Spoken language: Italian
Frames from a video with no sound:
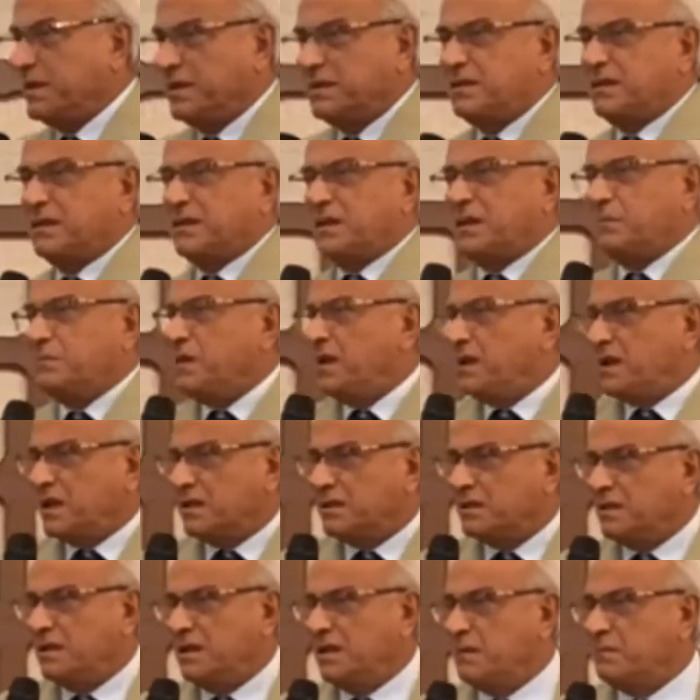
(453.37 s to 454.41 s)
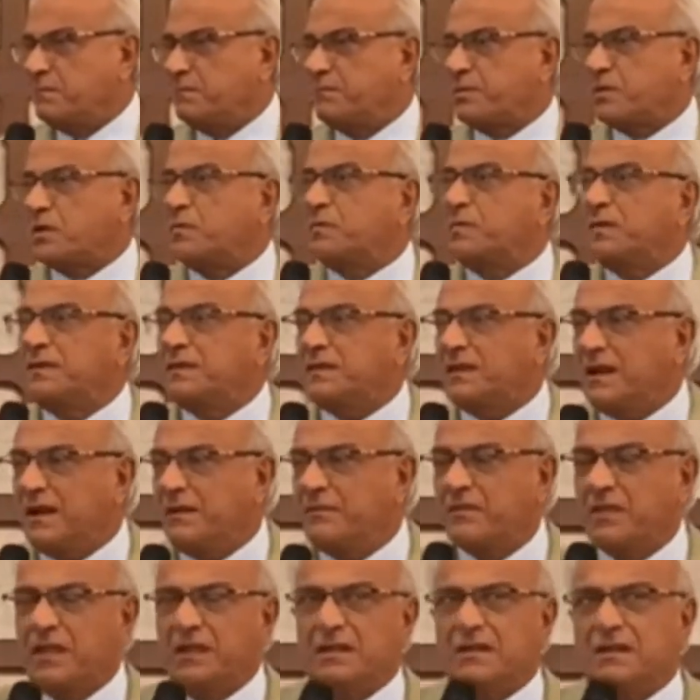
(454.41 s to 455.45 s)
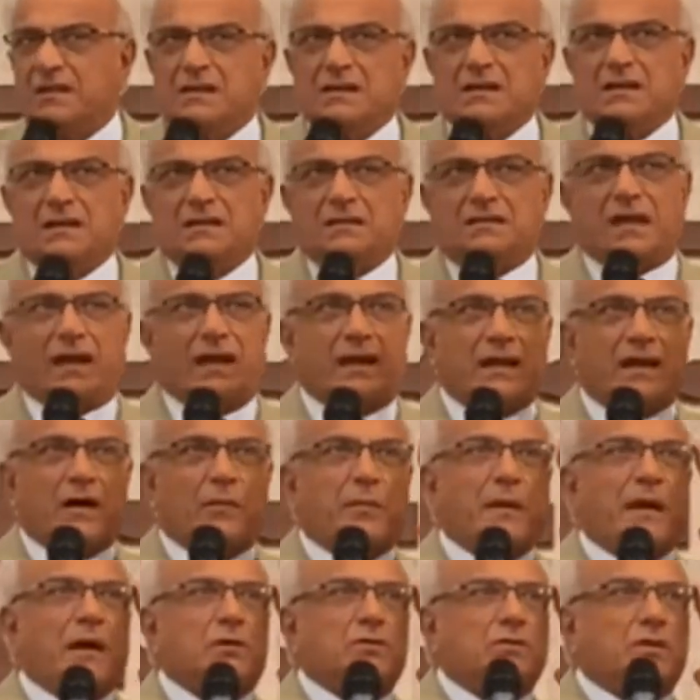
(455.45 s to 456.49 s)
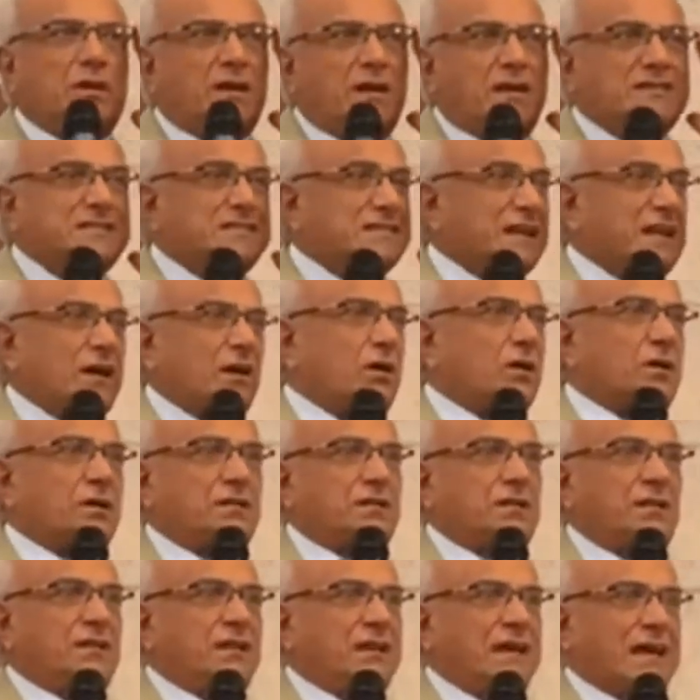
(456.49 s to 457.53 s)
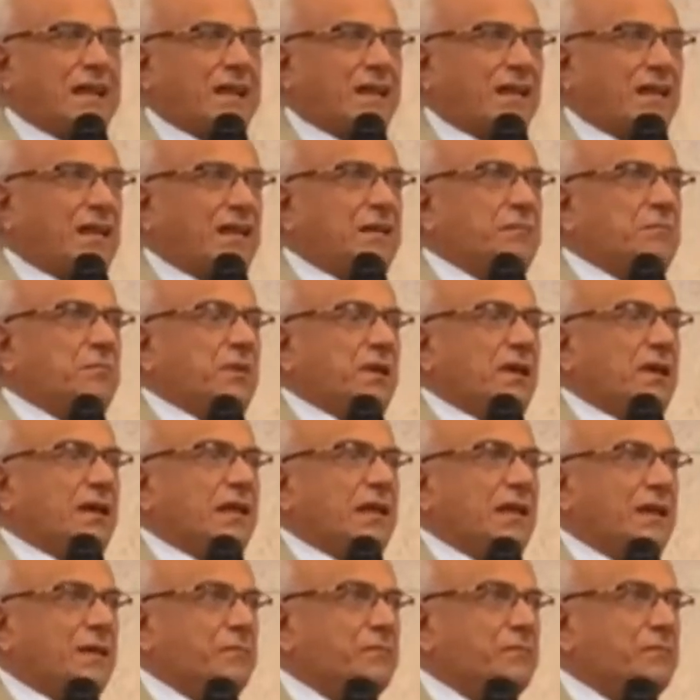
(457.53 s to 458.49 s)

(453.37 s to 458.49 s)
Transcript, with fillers: che il miele ha delle proprietà terapeutiche straordinarie. Il miele